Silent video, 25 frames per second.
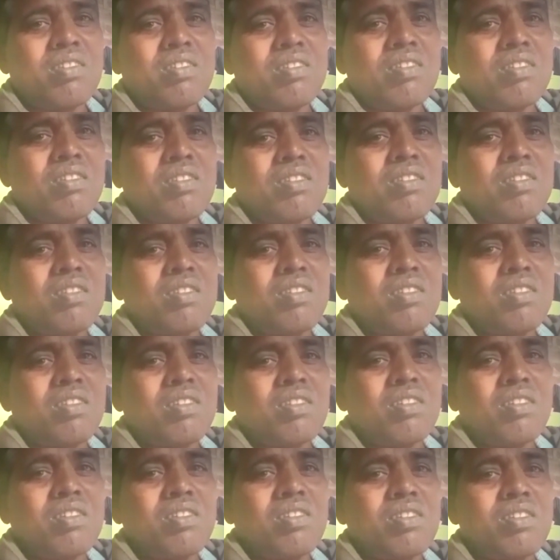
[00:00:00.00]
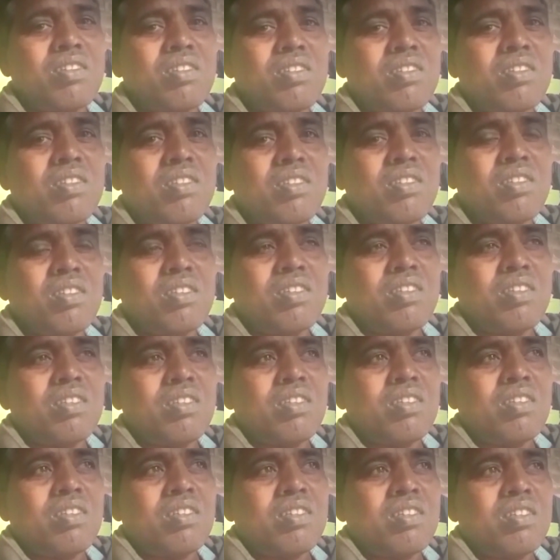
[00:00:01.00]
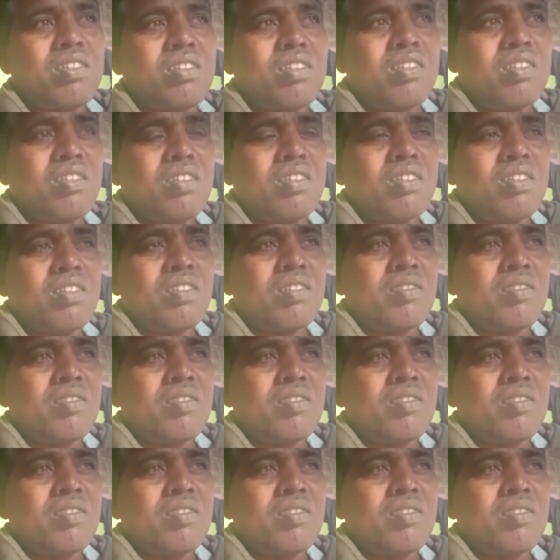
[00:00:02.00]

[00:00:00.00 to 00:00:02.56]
आपका बैकग्राउंड कुछ अपने बारे में बताइए आपका